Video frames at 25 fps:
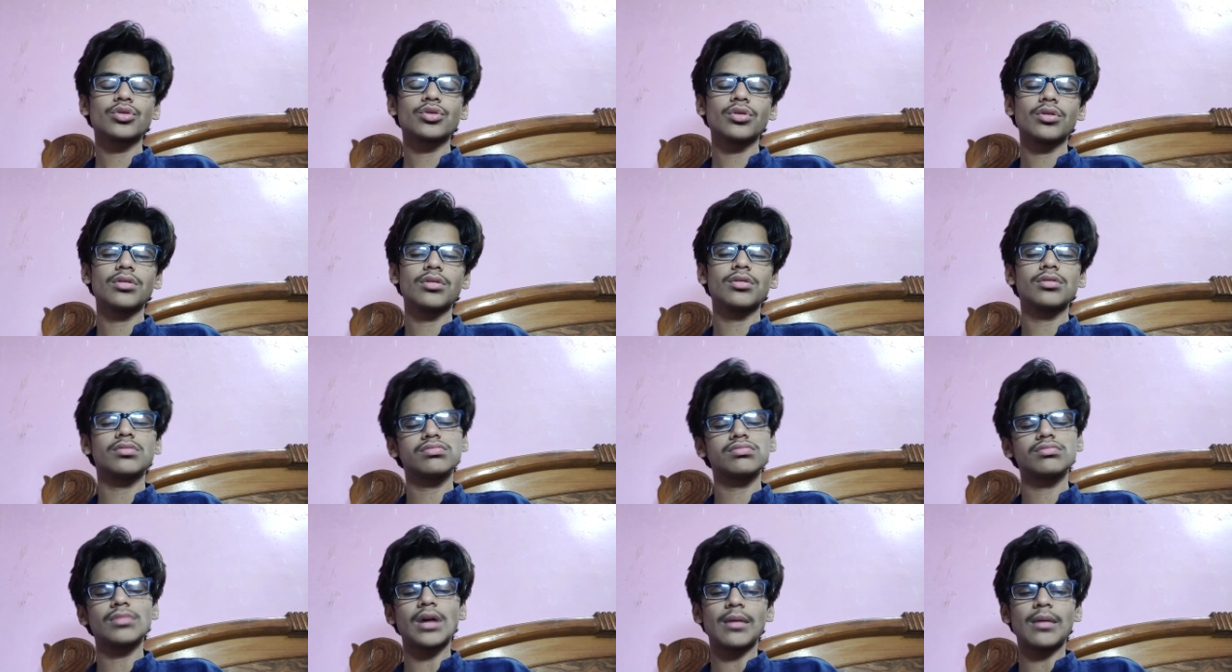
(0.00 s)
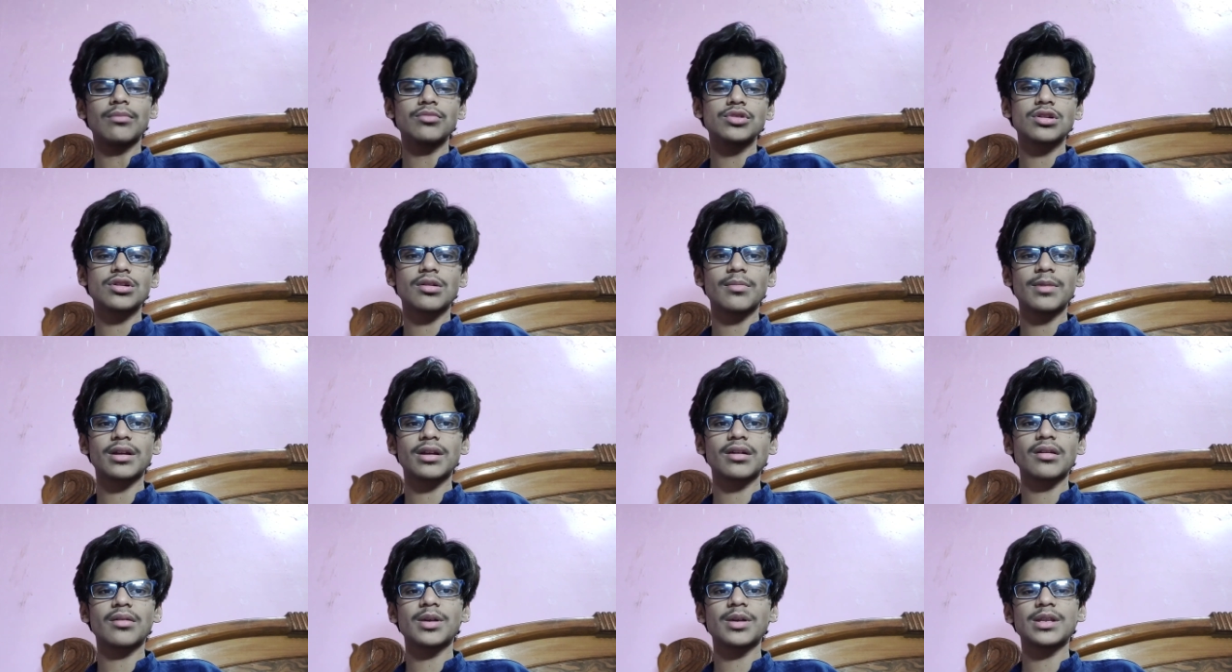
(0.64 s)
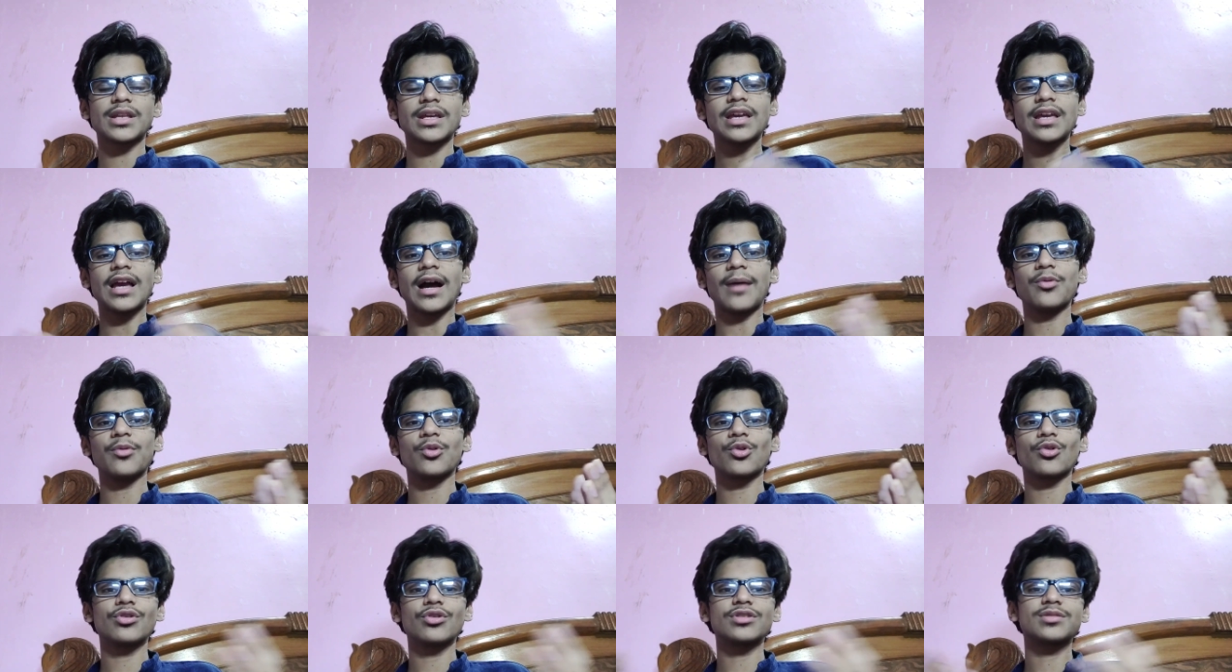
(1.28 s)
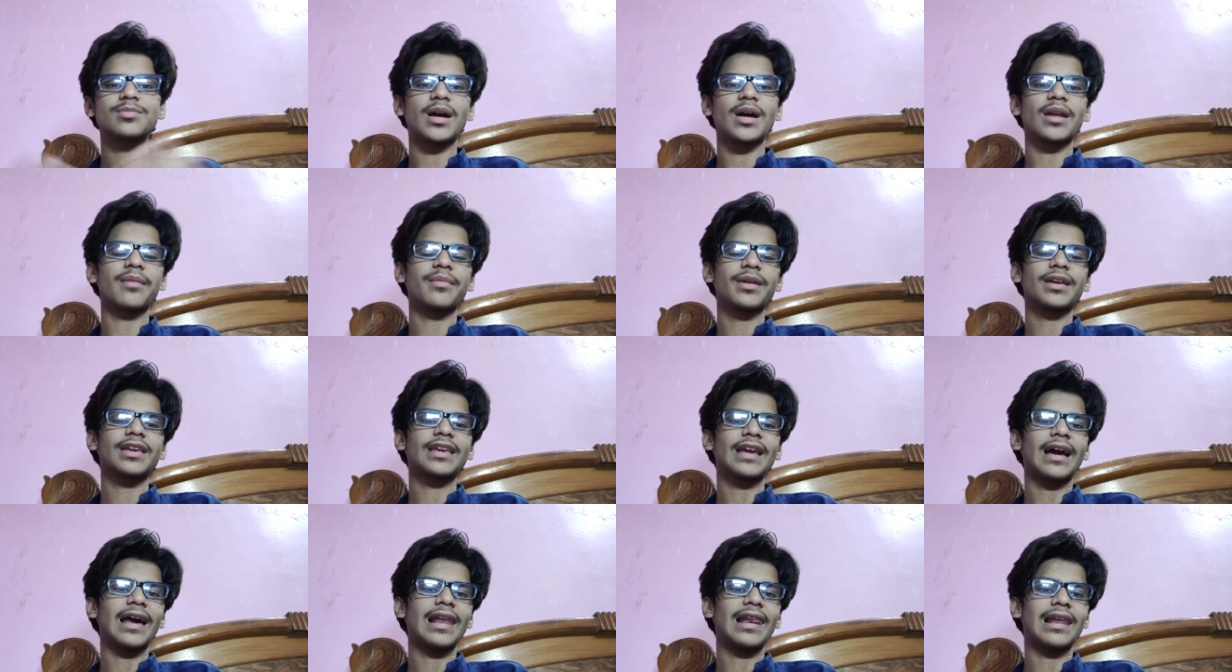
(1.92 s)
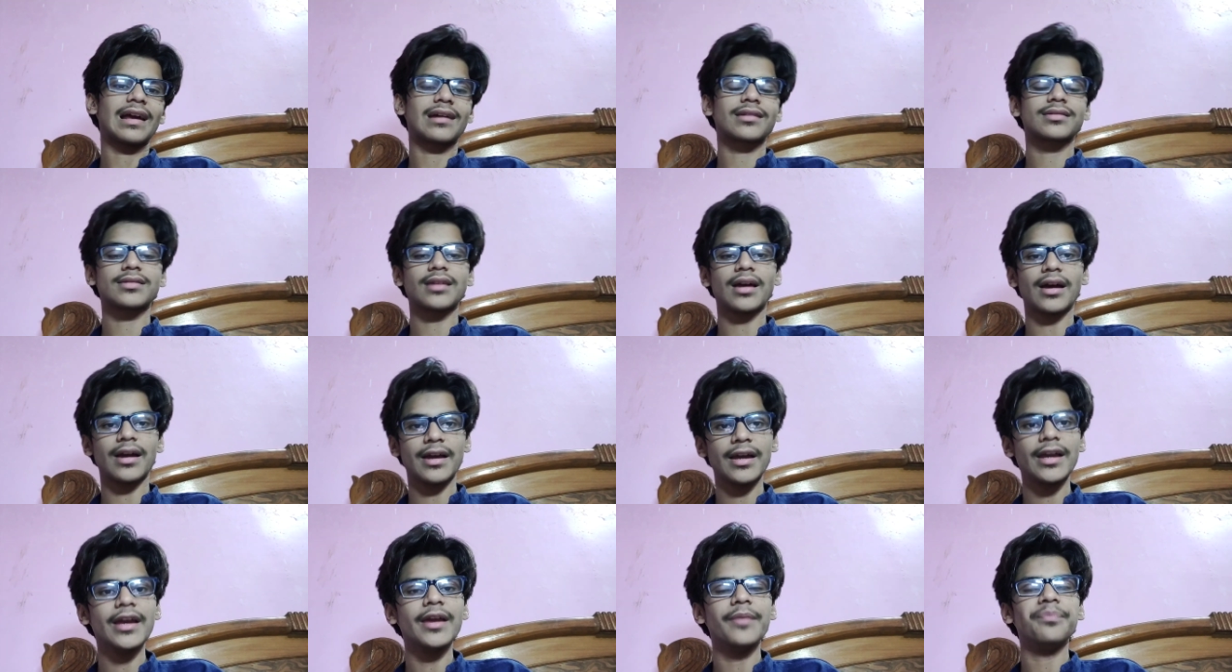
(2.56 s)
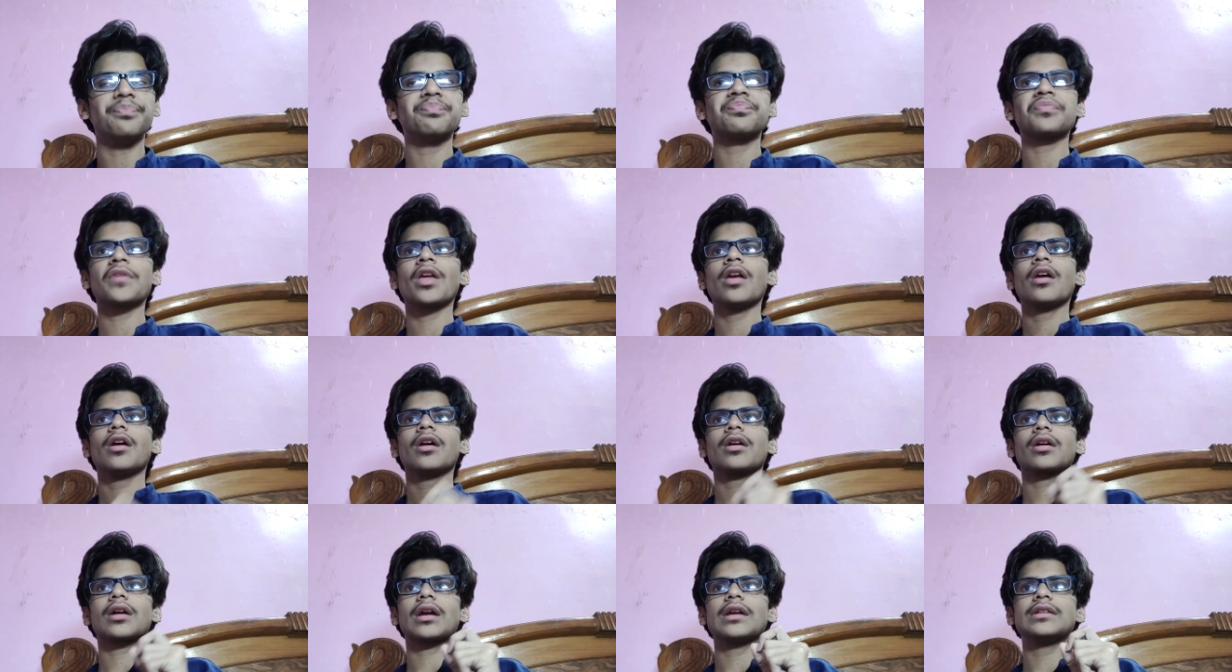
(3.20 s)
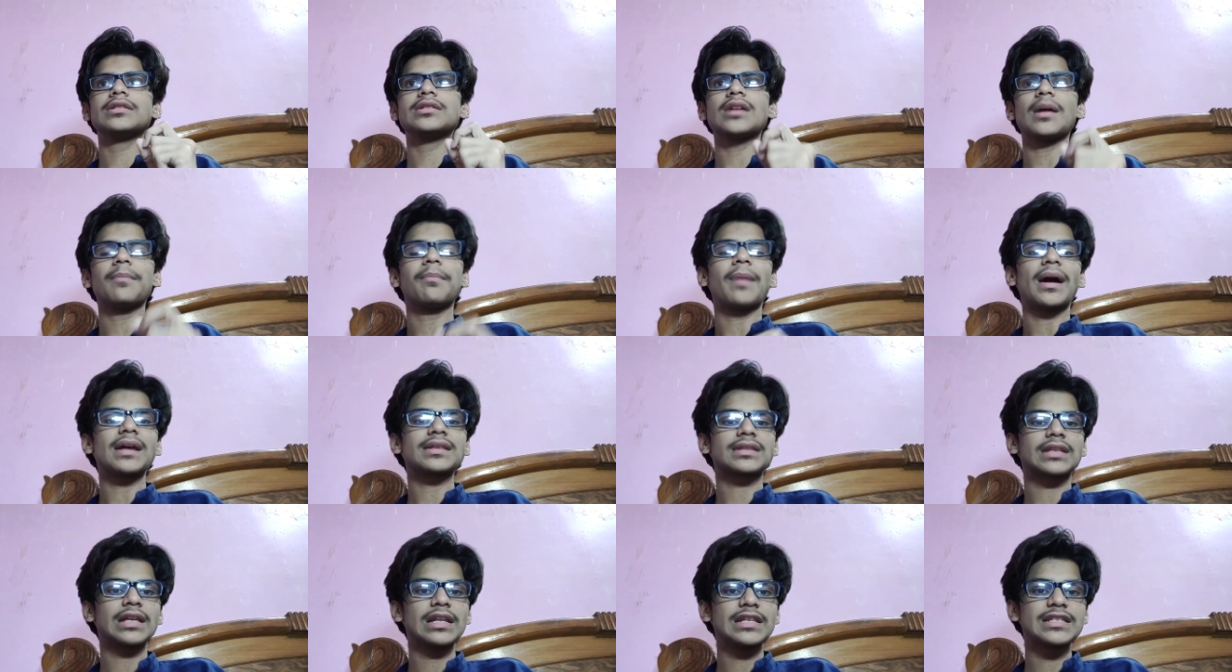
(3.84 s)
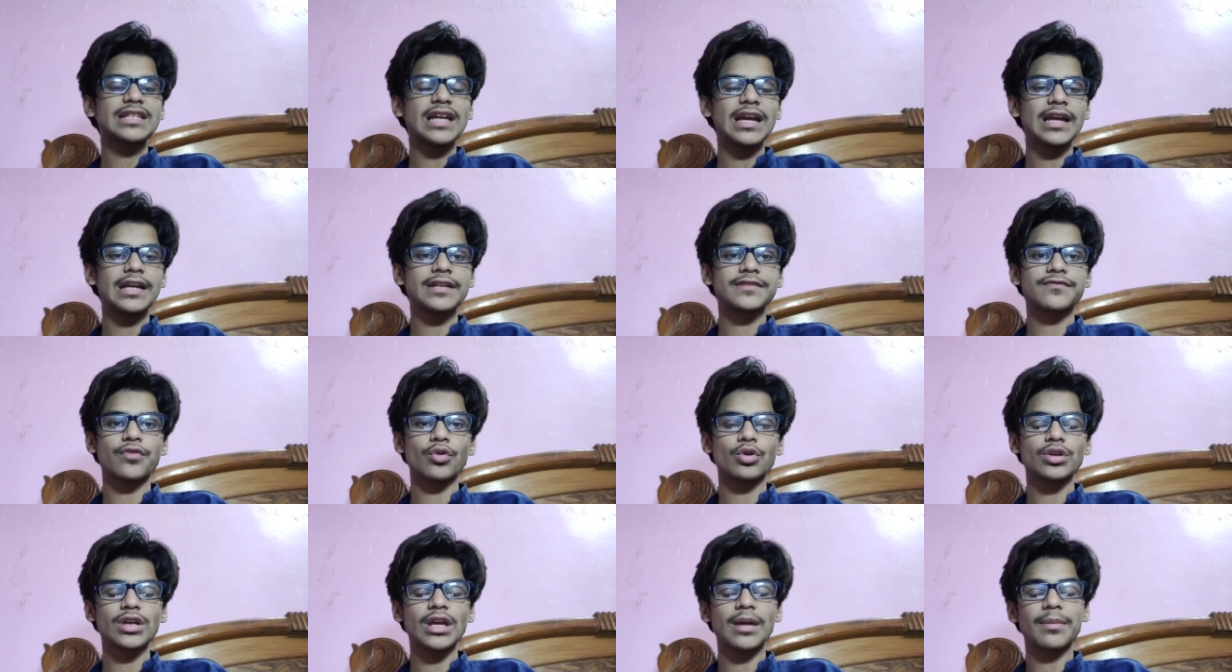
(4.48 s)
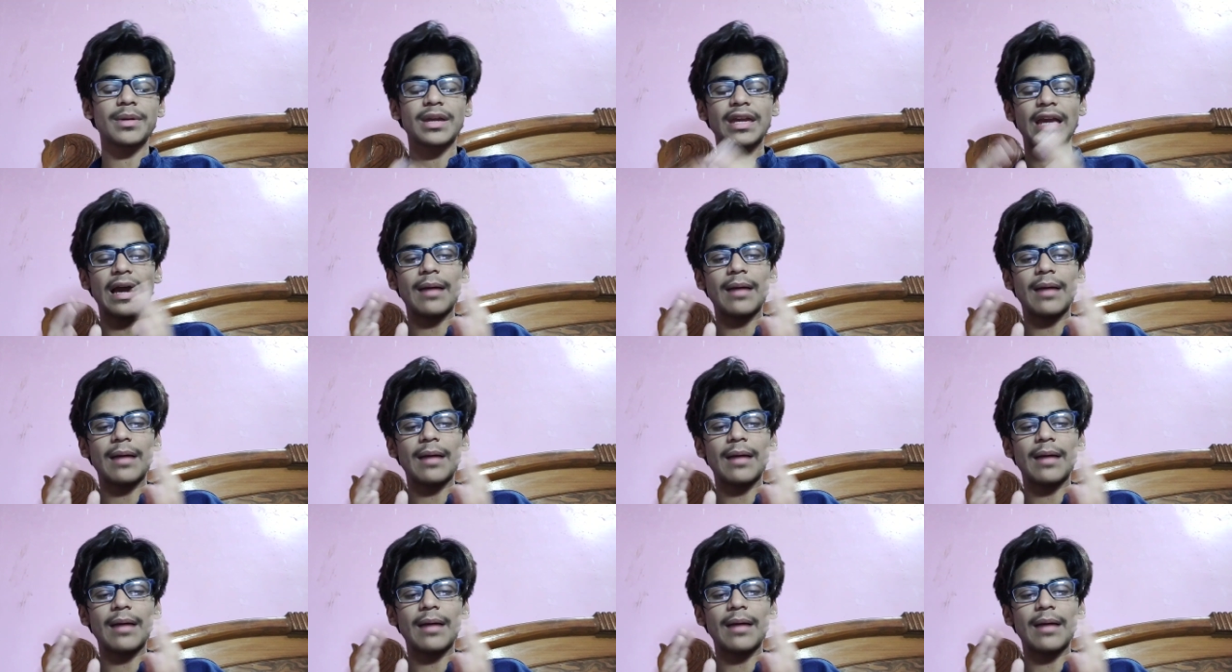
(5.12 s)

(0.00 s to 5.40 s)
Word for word: तो आप मुझे कमेंट करके बताइए आप लोगों को इस बारे में क्या लगता है गाइज अब बात कर ली जाए इस फ़ोन के यहाँ पे